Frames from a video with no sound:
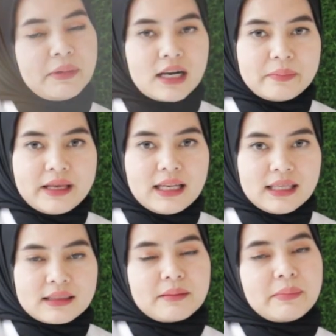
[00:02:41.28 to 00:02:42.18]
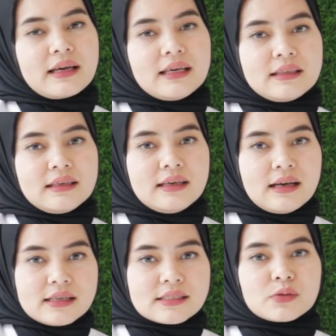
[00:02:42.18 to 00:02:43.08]
chemical peeling terbagi
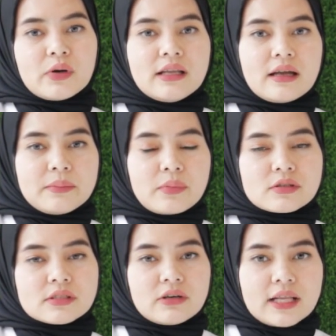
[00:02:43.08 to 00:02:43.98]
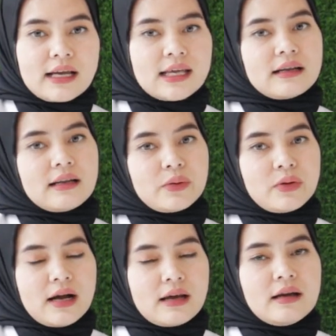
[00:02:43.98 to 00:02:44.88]
tiga sesuai dari prosedur yang kita
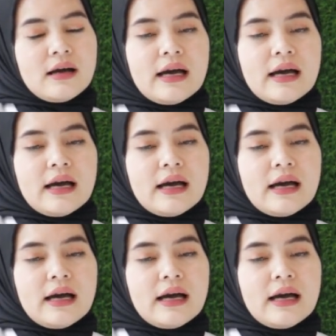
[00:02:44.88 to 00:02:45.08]
lakukan.